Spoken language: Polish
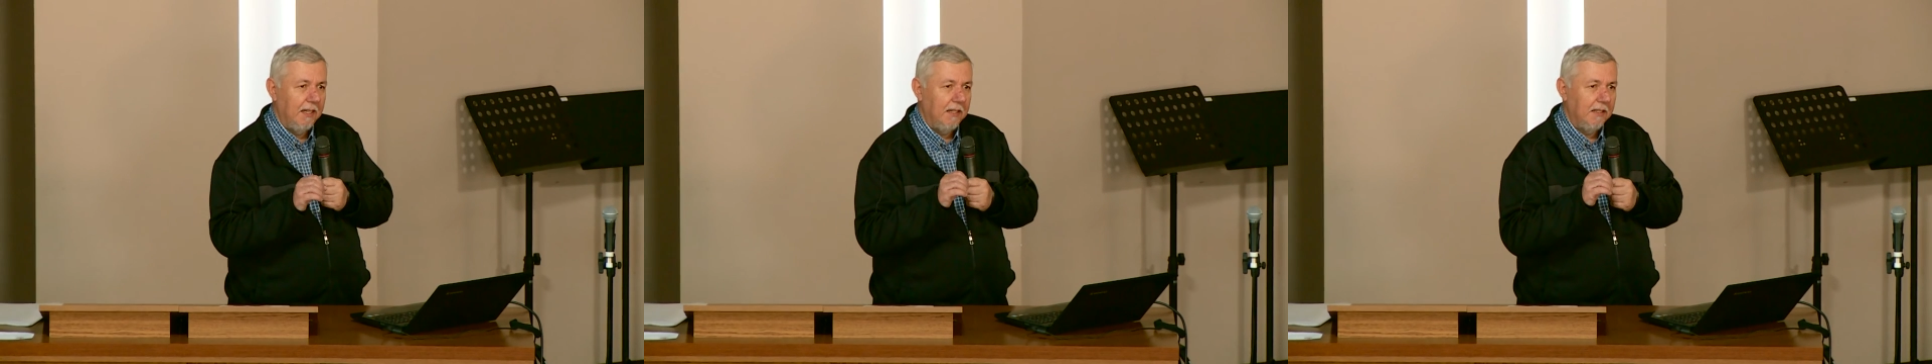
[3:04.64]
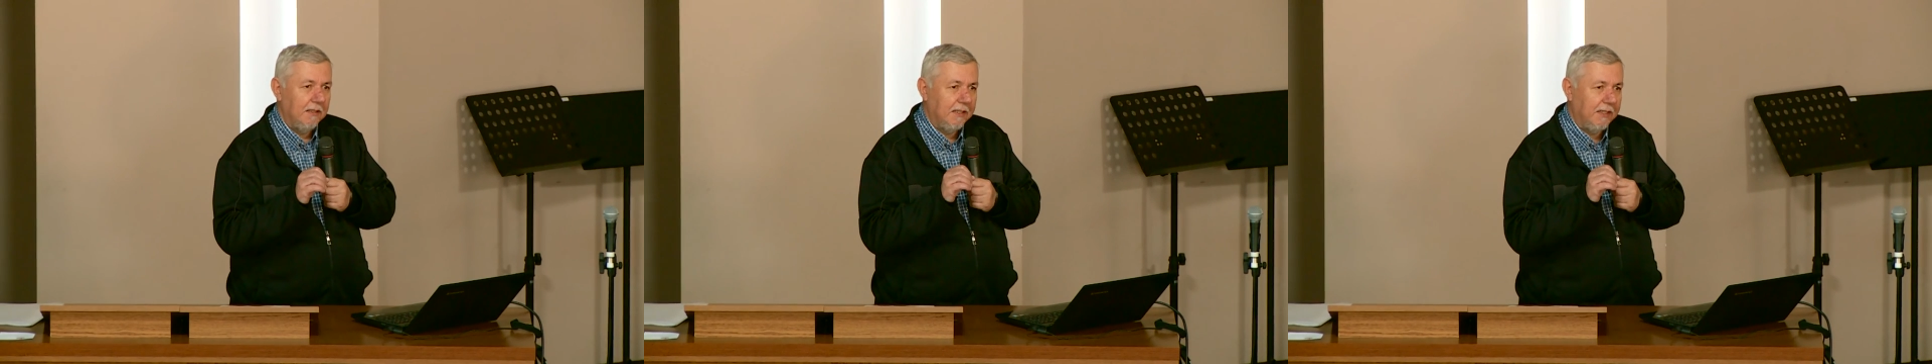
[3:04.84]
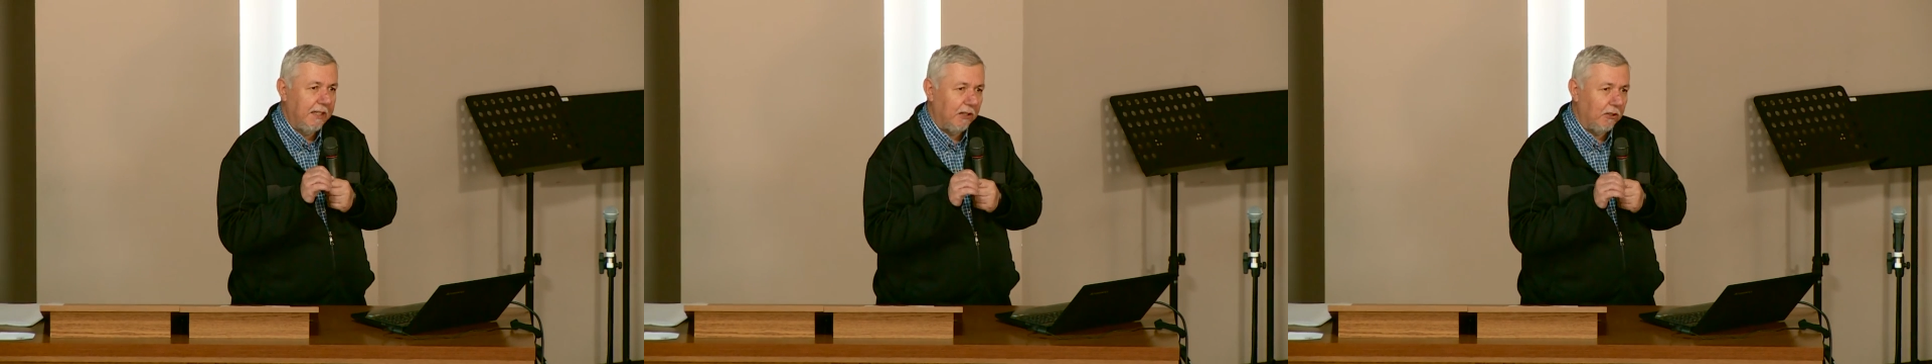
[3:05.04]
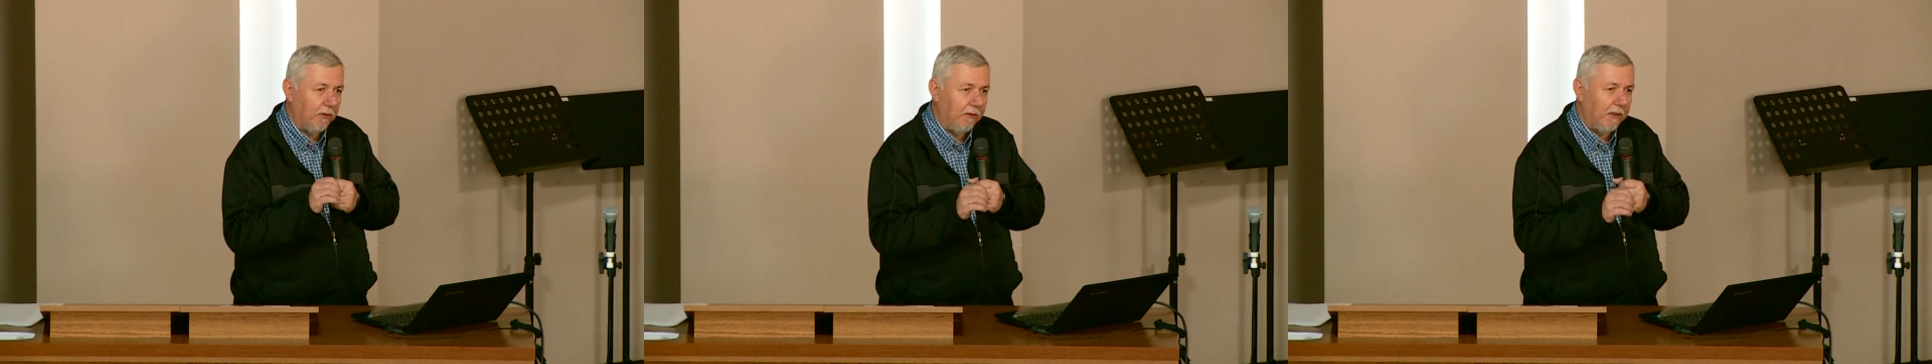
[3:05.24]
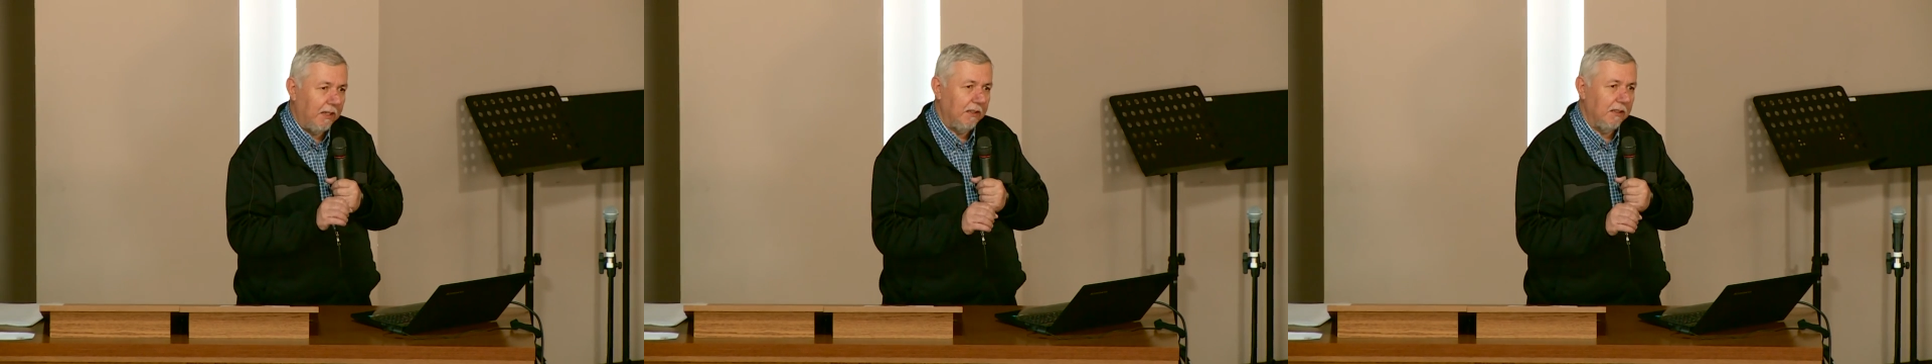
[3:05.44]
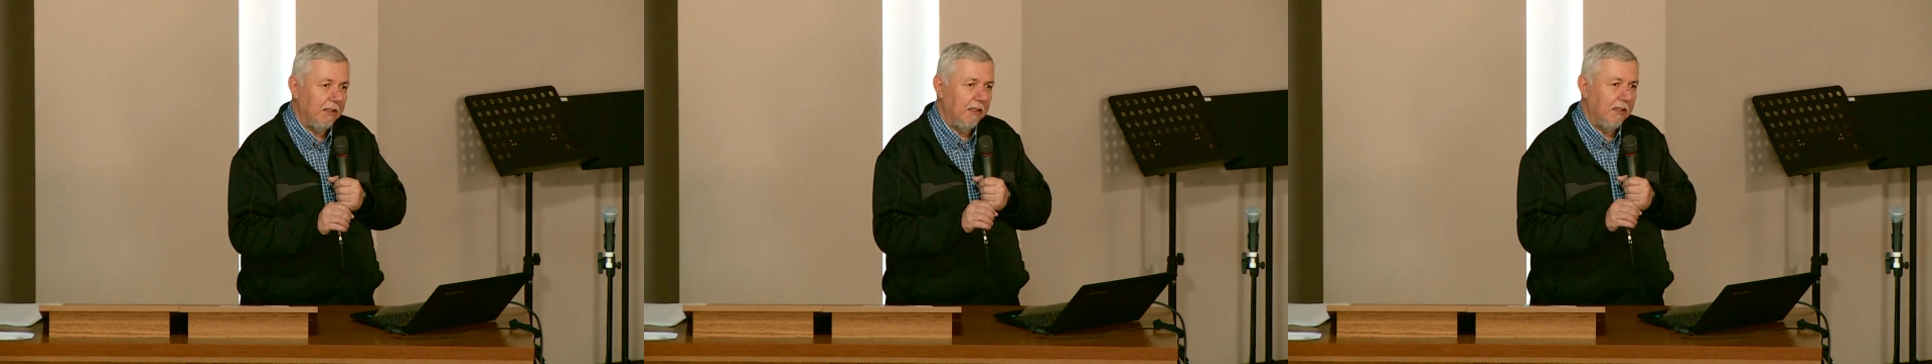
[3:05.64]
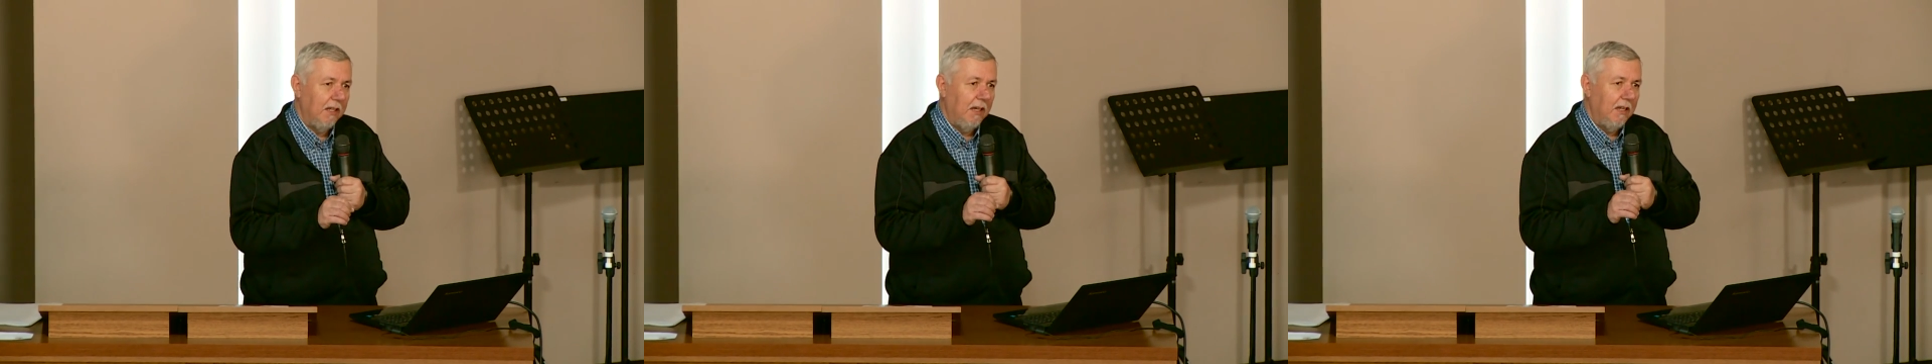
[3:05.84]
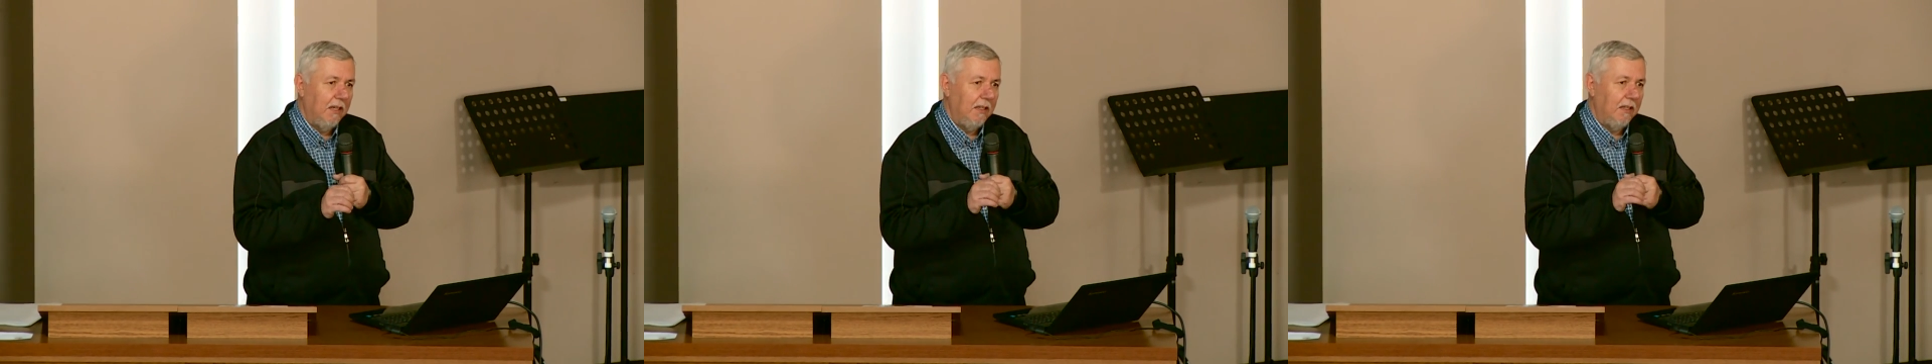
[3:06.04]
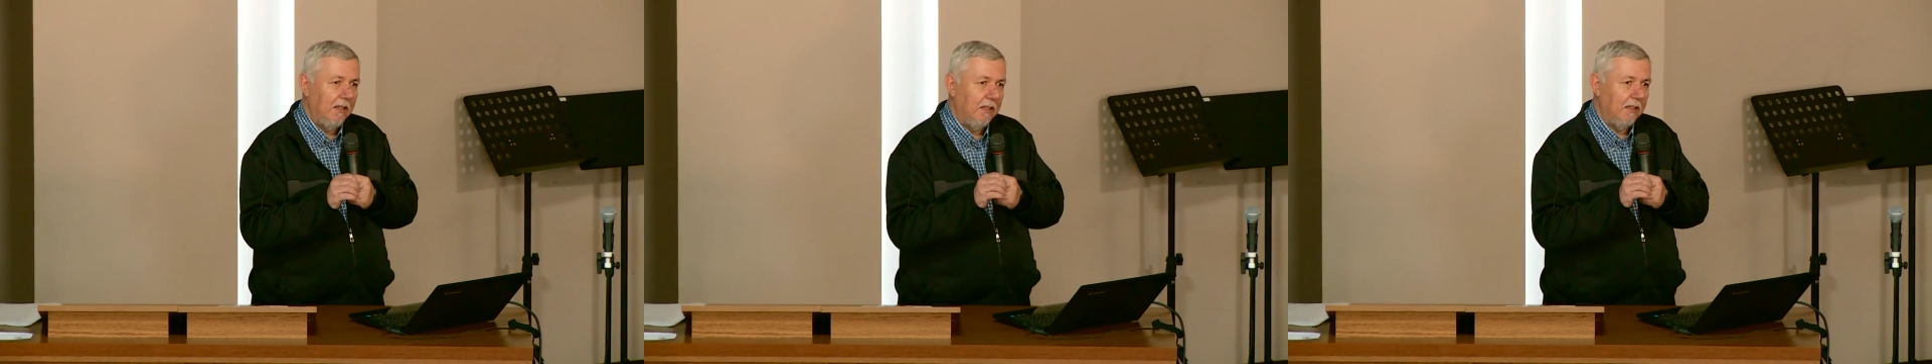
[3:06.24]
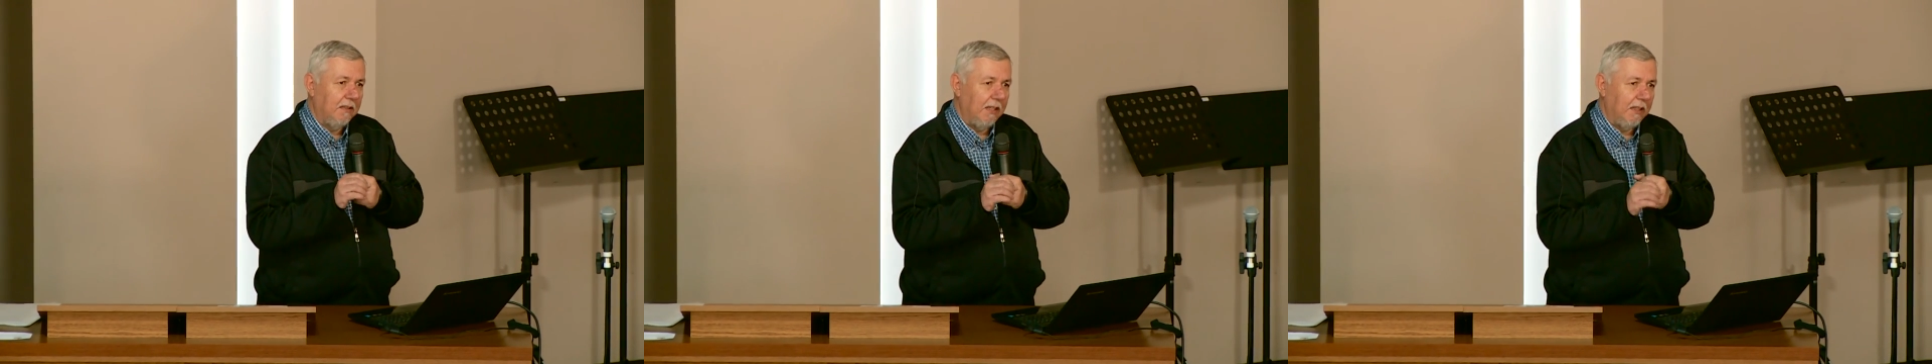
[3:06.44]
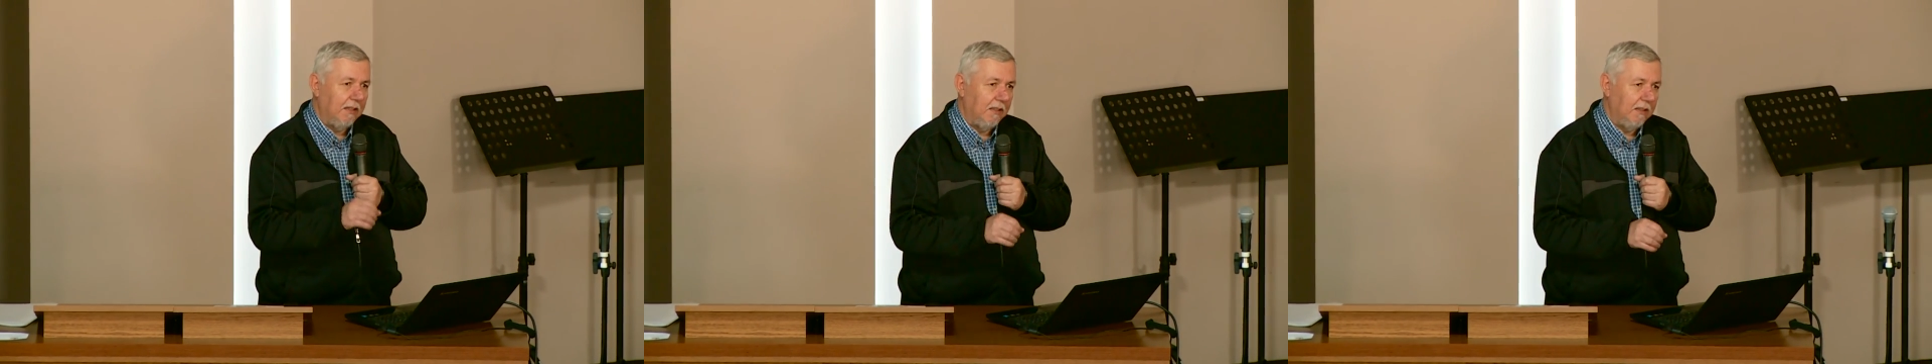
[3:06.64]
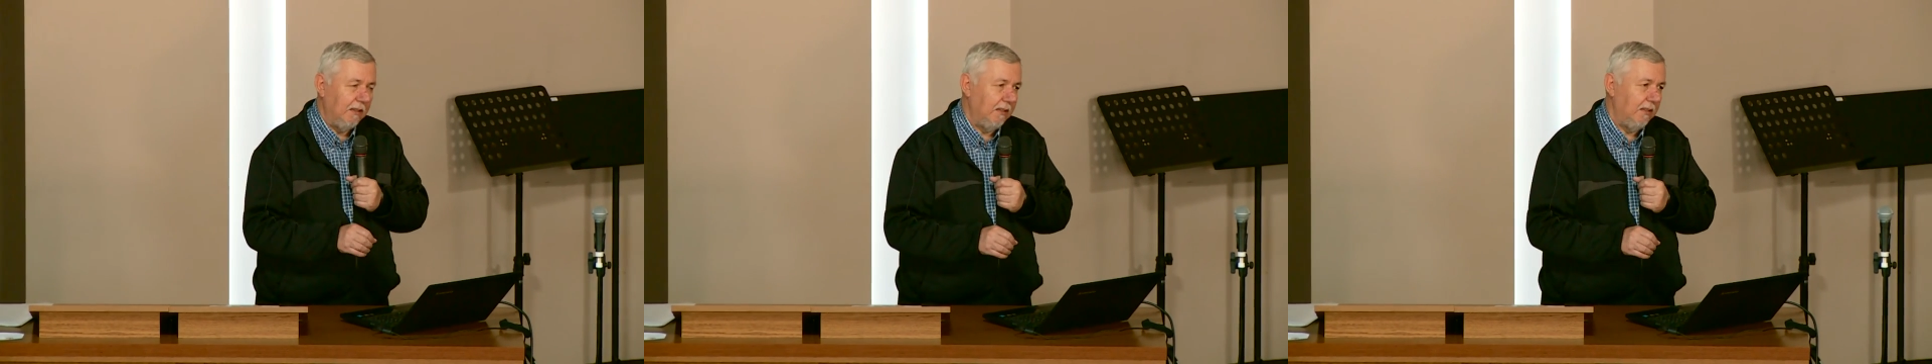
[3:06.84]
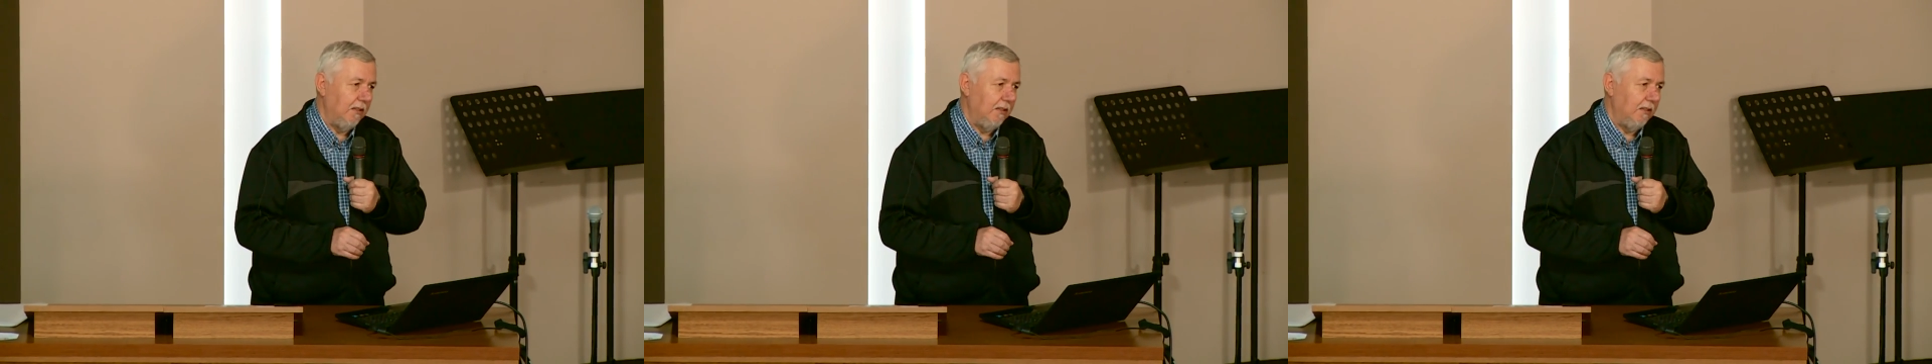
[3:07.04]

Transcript: skierowany ten